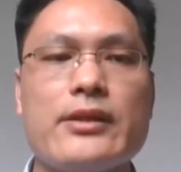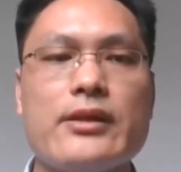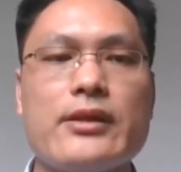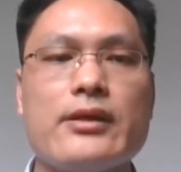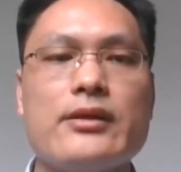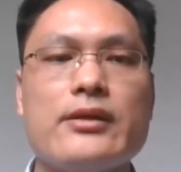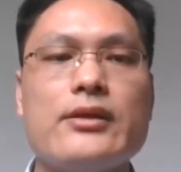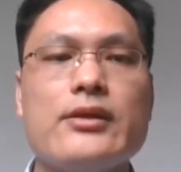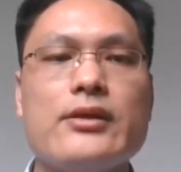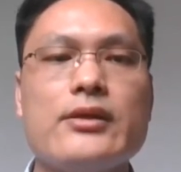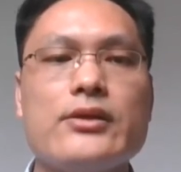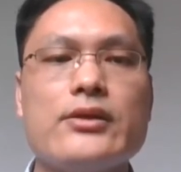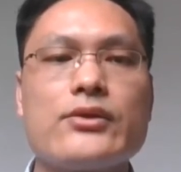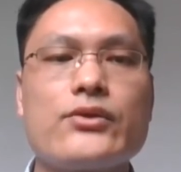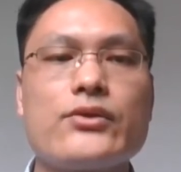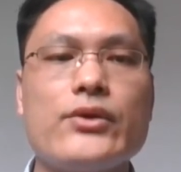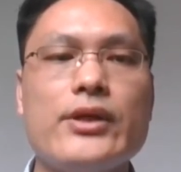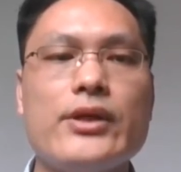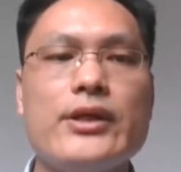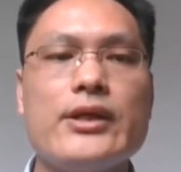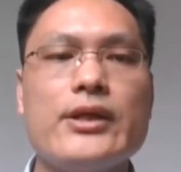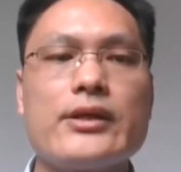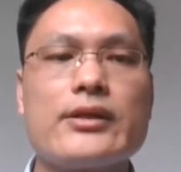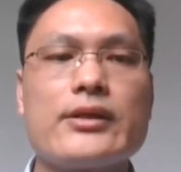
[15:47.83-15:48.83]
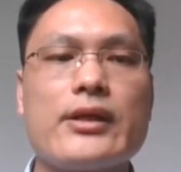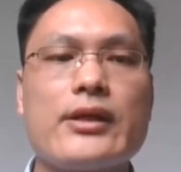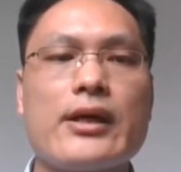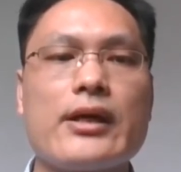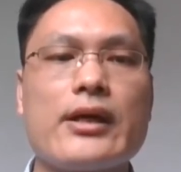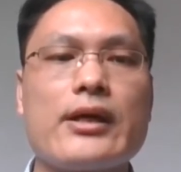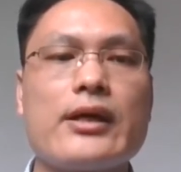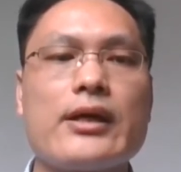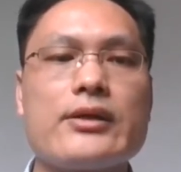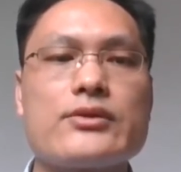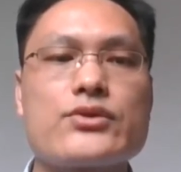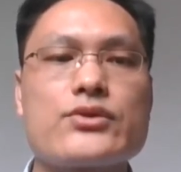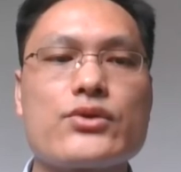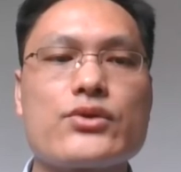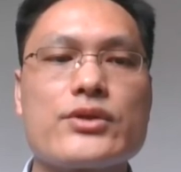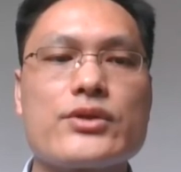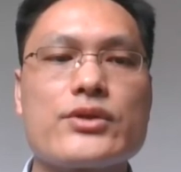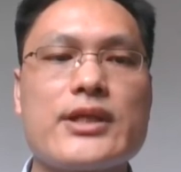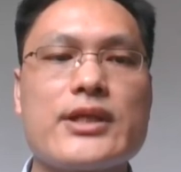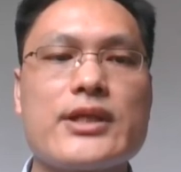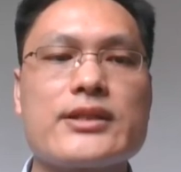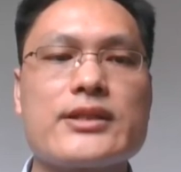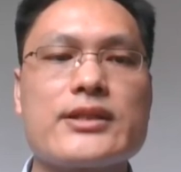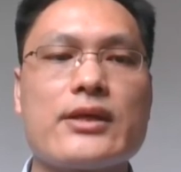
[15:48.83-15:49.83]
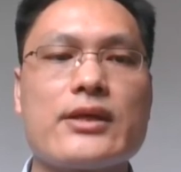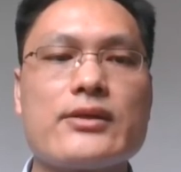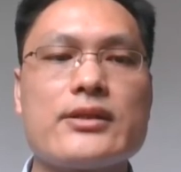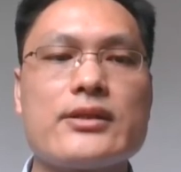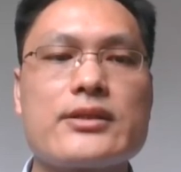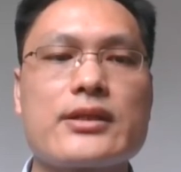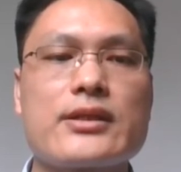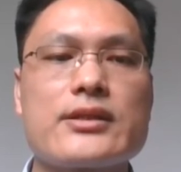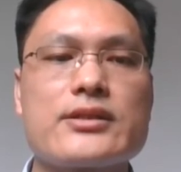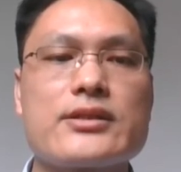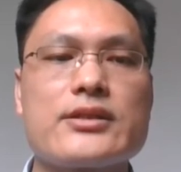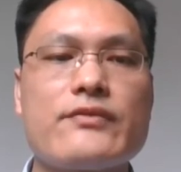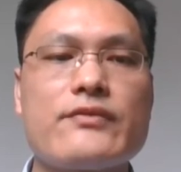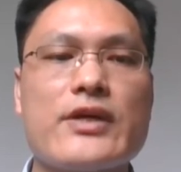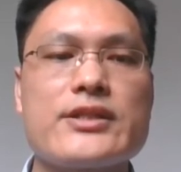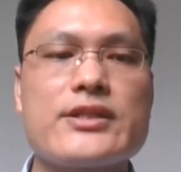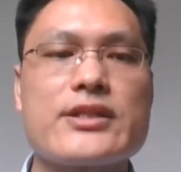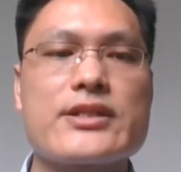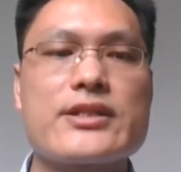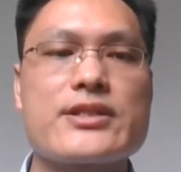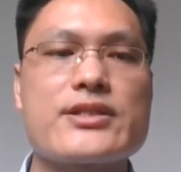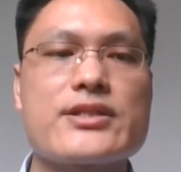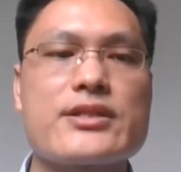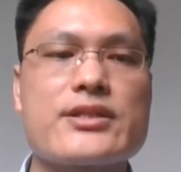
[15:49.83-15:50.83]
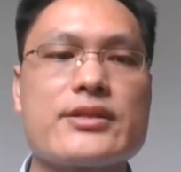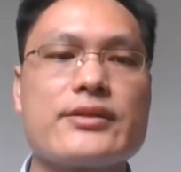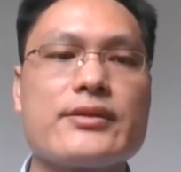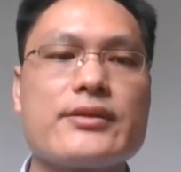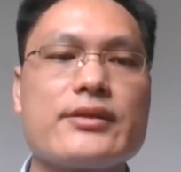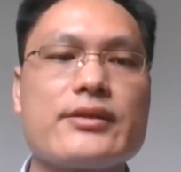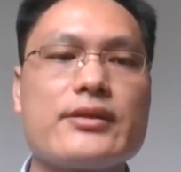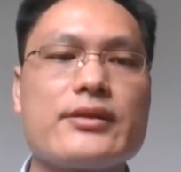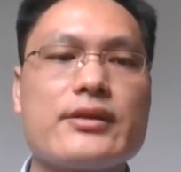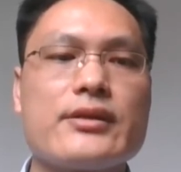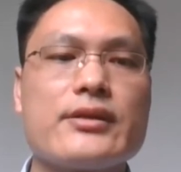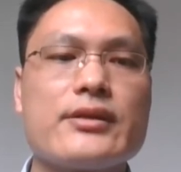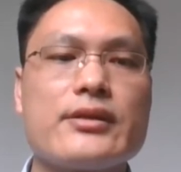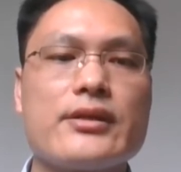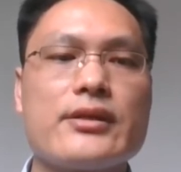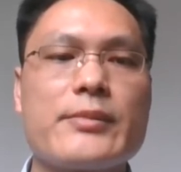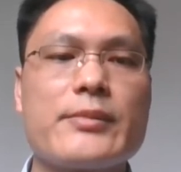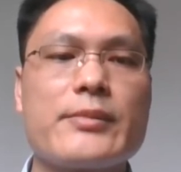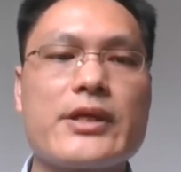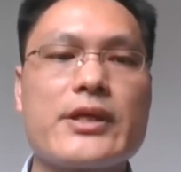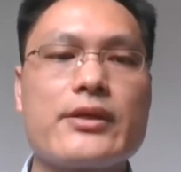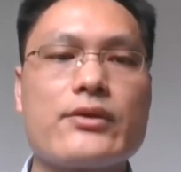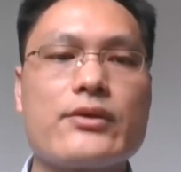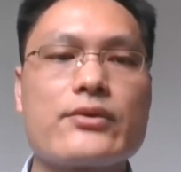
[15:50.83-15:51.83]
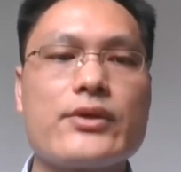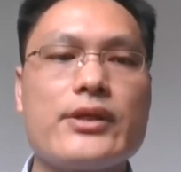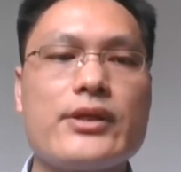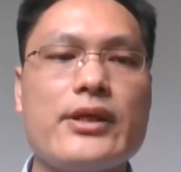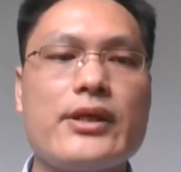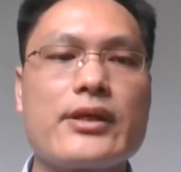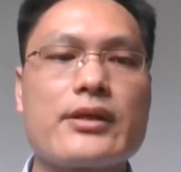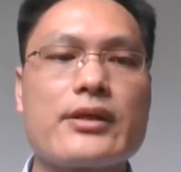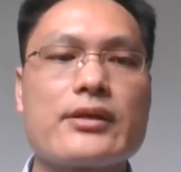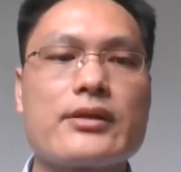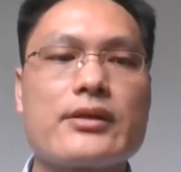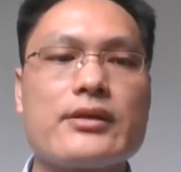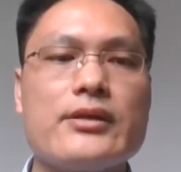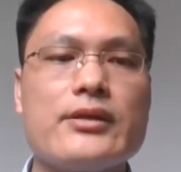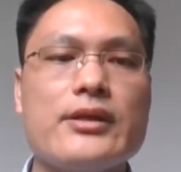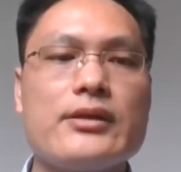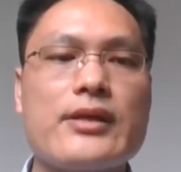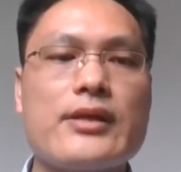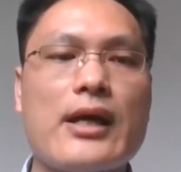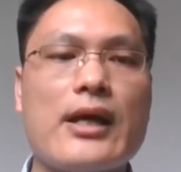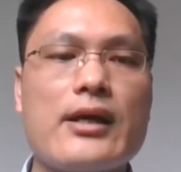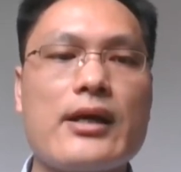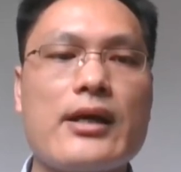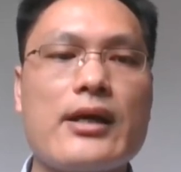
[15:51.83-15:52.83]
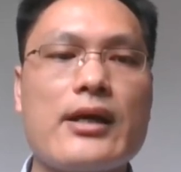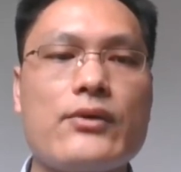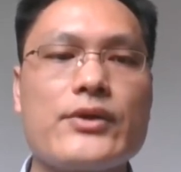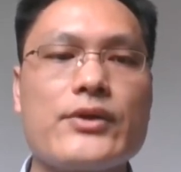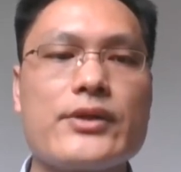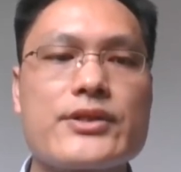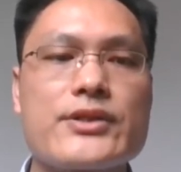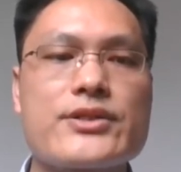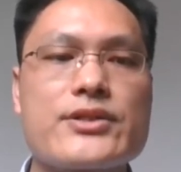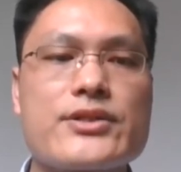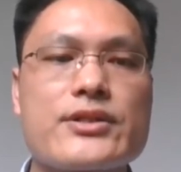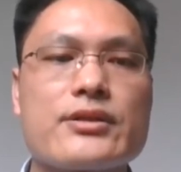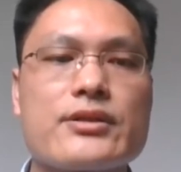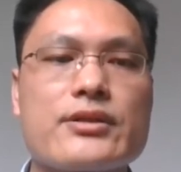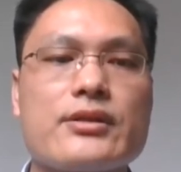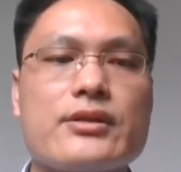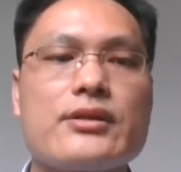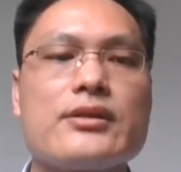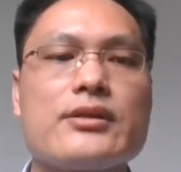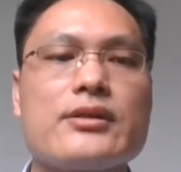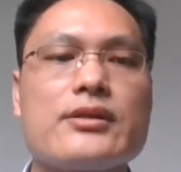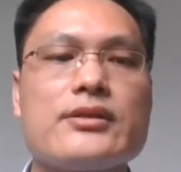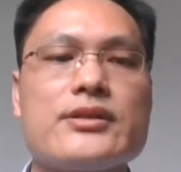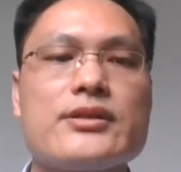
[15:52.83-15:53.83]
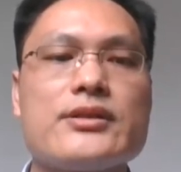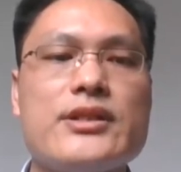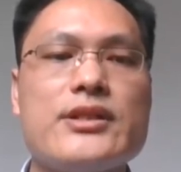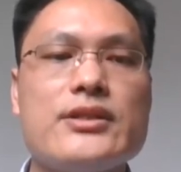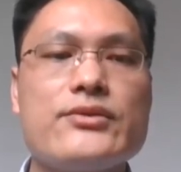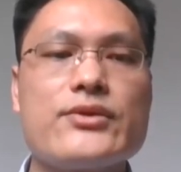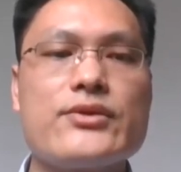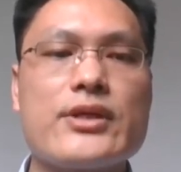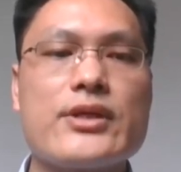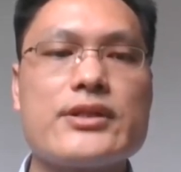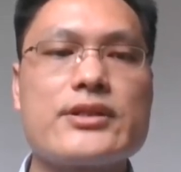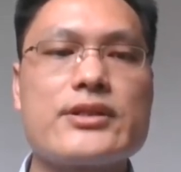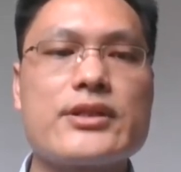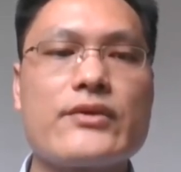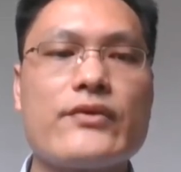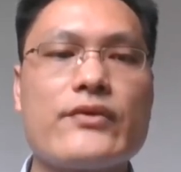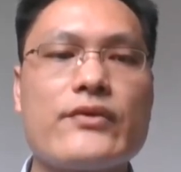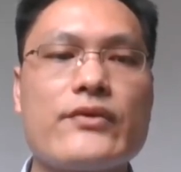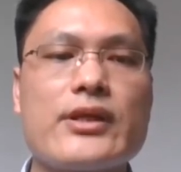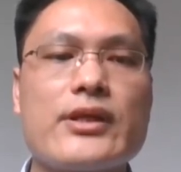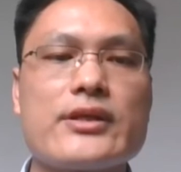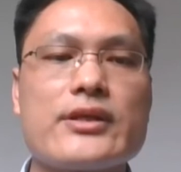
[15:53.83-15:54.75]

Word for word: 第二，罗马成长的道路是军国主义，将军是罗马统治者的底色，